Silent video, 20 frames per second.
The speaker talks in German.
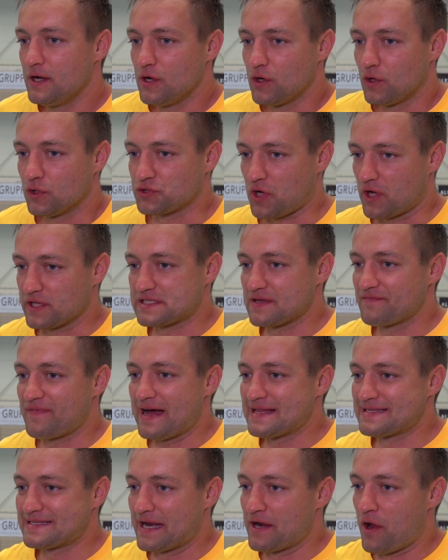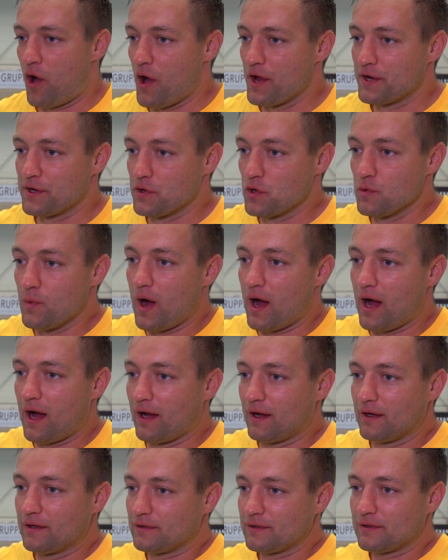Und trotzdem waren sie dann heute
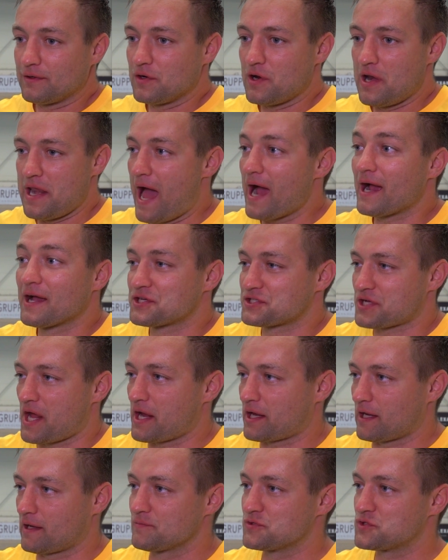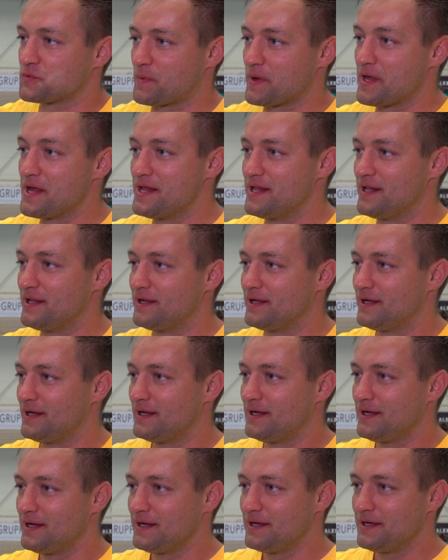über lange Strecken im Spiel
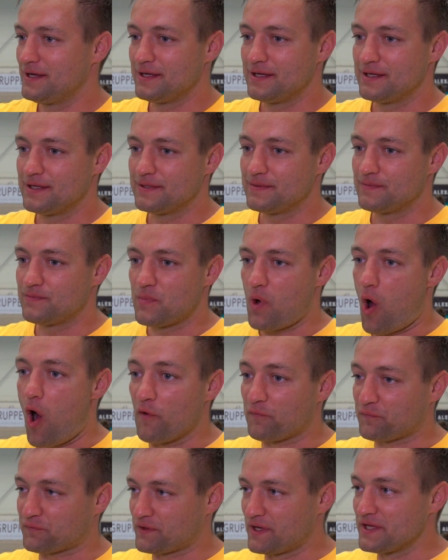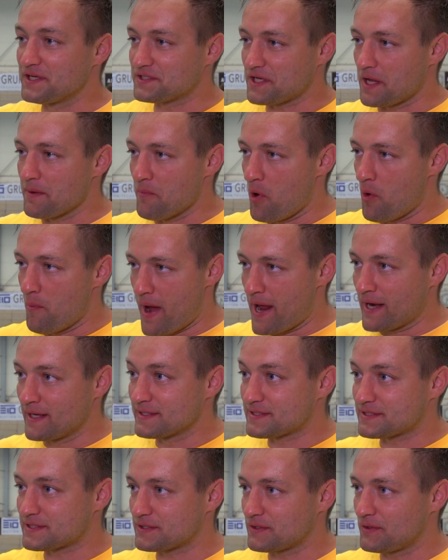oft nicht im
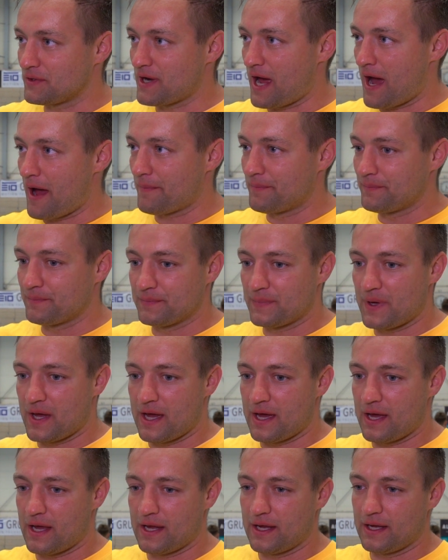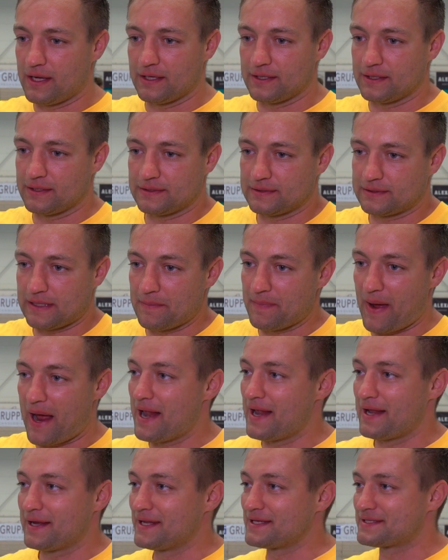Moment und haben äh, den
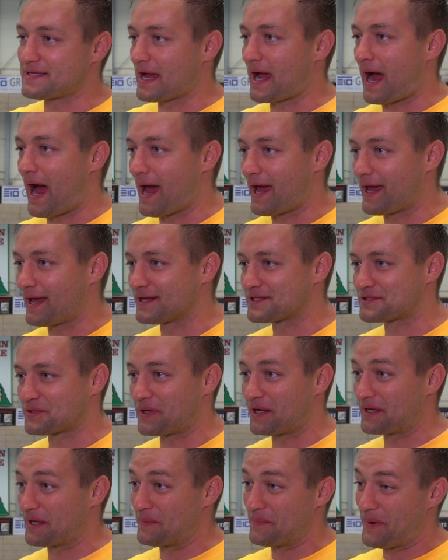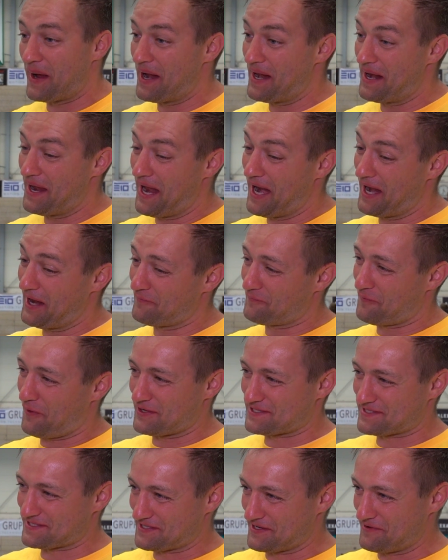Ball nicht erreicht oder den Ball an den
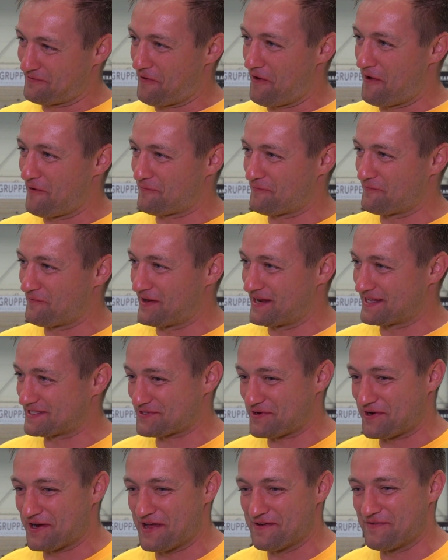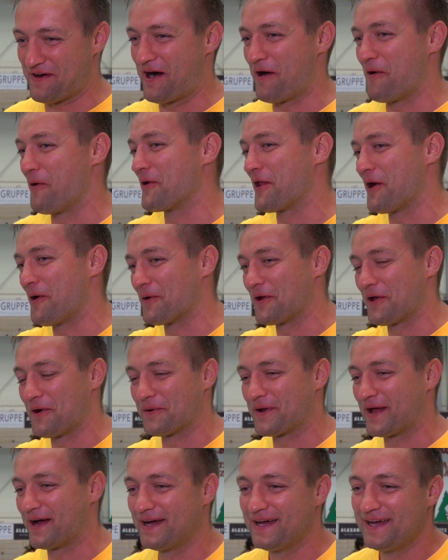Pfosten geworfen, wenn das Tor leer war oder oder oder.